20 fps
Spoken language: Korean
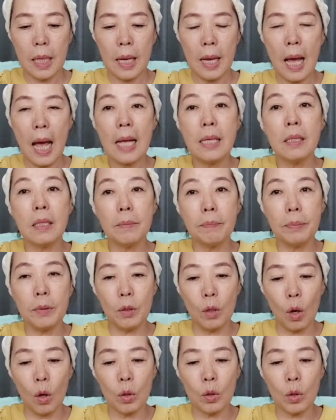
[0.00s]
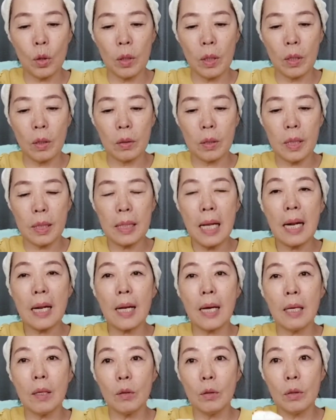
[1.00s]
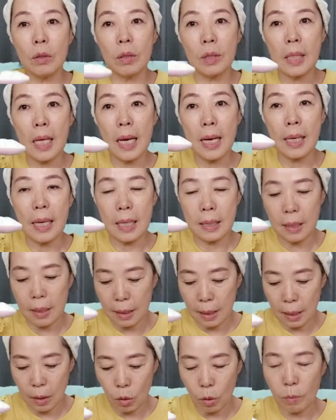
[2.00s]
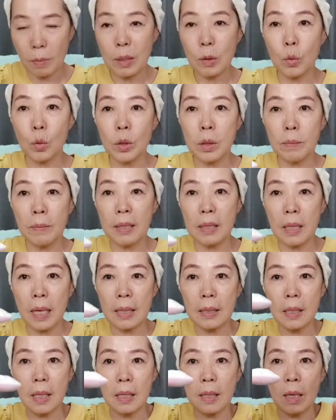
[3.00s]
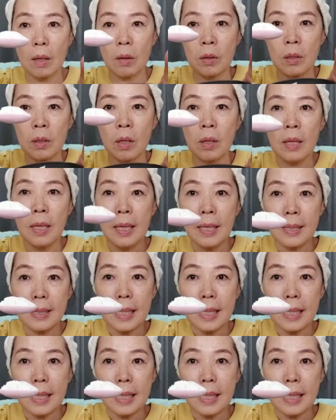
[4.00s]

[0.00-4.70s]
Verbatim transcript: 이제 한 스푼 넣어줘요. 쌀가루는 세안하실 때 정말 조심해서 하셔야 되거든요.